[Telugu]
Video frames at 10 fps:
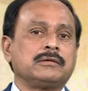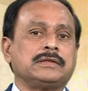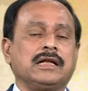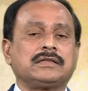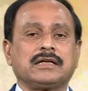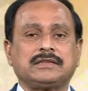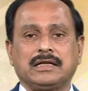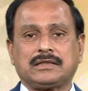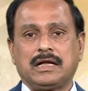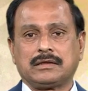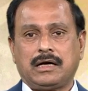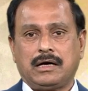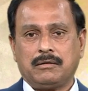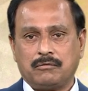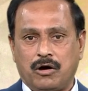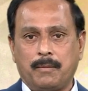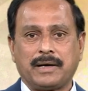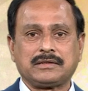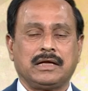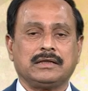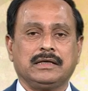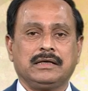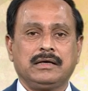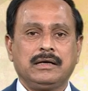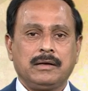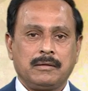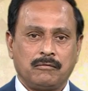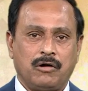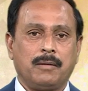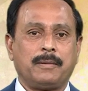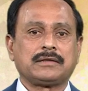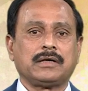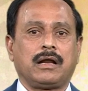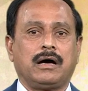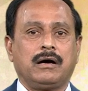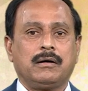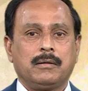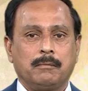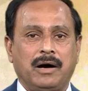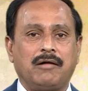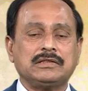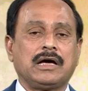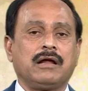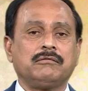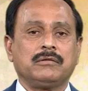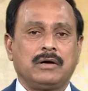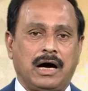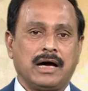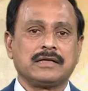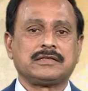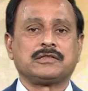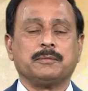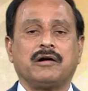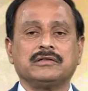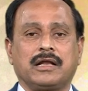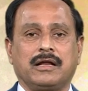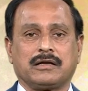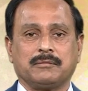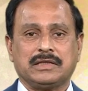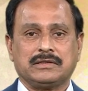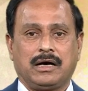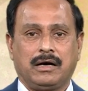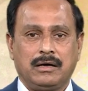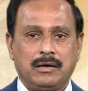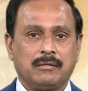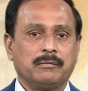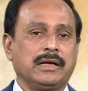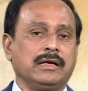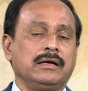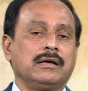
చరిత్ర చరిత్ర అంతా వామపక్షాలది వామపక్షాల భావజాలం ఆర్ఎస్ఎస్ భావజాలానికి మధ్య మరి